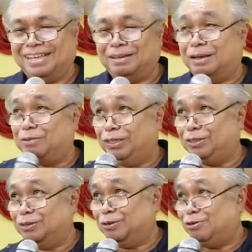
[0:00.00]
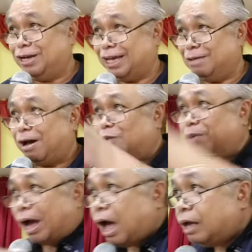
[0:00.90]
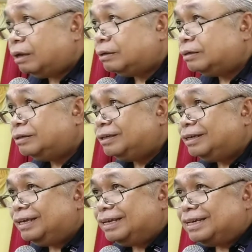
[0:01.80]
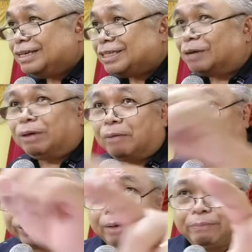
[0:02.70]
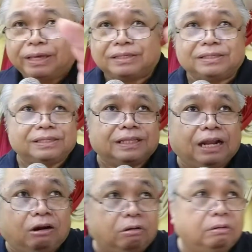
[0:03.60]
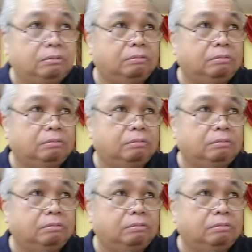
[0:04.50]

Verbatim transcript: Ang question ko, nakaibaw ba ka sa mga promise ni Lord?